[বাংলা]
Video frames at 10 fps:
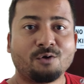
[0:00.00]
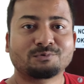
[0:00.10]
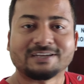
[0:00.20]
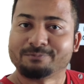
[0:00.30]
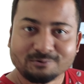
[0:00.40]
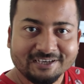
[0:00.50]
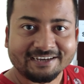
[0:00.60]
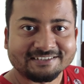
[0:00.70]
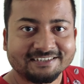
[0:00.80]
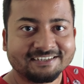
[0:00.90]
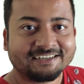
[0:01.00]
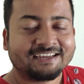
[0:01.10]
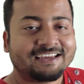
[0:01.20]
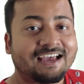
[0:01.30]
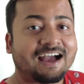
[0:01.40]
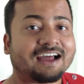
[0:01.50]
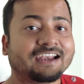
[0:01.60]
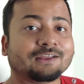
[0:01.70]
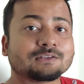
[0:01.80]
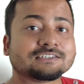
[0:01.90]
হোমসে পৌঁছে গেছি আর
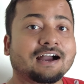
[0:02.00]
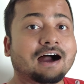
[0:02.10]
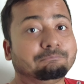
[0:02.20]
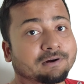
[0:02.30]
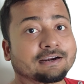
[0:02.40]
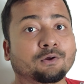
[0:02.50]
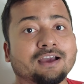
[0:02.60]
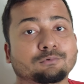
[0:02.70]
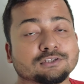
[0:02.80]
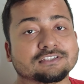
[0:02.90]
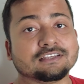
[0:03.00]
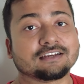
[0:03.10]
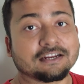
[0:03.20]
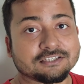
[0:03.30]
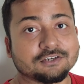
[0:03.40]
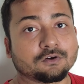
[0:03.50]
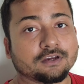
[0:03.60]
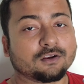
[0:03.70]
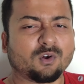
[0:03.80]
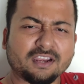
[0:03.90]
এটা হচ্ছে আপার নয়া বস্তি
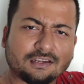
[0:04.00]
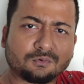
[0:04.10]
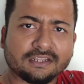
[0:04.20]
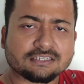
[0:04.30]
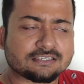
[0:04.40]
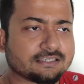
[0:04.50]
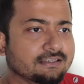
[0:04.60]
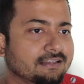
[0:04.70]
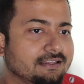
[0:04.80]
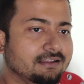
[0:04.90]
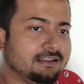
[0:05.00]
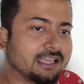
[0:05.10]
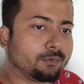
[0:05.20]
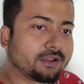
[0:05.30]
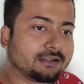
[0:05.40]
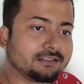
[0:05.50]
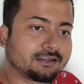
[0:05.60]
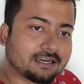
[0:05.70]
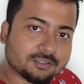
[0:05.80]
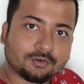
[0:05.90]
কাশিয়ংয়ে অনেকটা উঠে এসছে এবং এখান
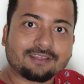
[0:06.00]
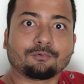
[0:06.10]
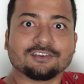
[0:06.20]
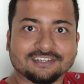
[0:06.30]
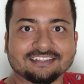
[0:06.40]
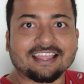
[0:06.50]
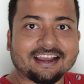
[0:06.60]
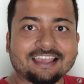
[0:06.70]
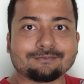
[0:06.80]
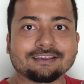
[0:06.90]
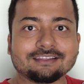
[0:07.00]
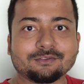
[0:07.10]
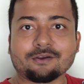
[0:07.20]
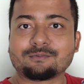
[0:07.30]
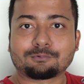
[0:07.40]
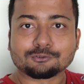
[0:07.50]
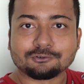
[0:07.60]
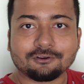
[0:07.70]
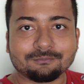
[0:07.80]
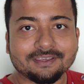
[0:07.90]
থেকে কার্শিয়ং পরিষ্কার দেখা যাবে কিন্তু এখন
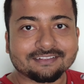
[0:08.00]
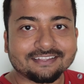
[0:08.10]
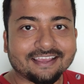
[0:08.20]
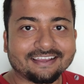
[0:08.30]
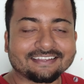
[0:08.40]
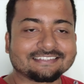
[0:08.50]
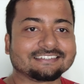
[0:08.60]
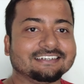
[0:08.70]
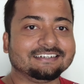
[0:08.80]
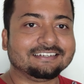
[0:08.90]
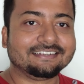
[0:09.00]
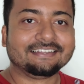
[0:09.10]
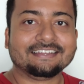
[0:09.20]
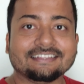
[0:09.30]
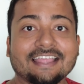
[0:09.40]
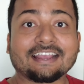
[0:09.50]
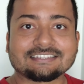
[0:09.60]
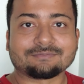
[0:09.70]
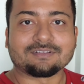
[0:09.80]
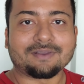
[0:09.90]
প্রচণ্ড মেঘ তাই দেখা যাচ্ছে না
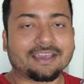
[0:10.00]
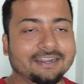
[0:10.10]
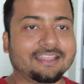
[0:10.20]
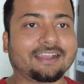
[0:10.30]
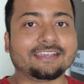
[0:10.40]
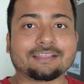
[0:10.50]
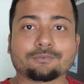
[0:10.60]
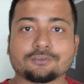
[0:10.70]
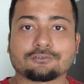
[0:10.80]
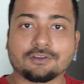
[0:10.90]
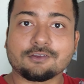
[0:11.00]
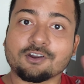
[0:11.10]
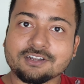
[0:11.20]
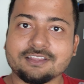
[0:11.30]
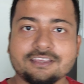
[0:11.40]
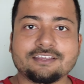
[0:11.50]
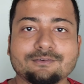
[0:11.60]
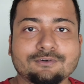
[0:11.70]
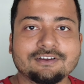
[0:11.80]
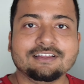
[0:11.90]
দেখাচ্ছি আপনার বাইরেটা দেখাই তারপর চট করে ঘরটা দেখিয়ে
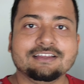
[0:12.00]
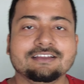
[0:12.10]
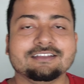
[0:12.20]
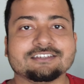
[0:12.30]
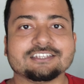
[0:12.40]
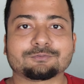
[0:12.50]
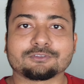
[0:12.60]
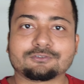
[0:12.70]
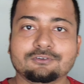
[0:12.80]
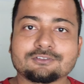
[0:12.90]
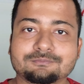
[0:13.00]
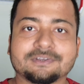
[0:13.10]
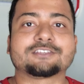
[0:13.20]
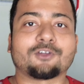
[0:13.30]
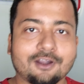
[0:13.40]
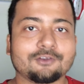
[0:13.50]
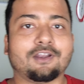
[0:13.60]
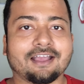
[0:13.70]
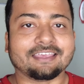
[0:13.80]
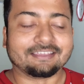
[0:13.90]
দেবো জিনিসপত্রগুলো মানে ছড়ানোর
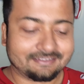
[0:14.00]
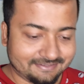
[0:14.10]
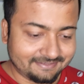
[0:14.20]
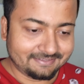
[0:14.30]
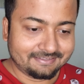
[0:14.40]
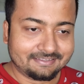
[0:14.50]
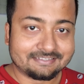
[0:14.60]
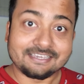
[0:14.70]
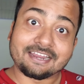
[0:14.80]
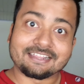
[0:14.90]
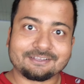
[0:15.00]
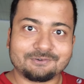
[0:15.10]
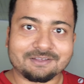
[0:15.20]
আগে জায়গাটা দেখুন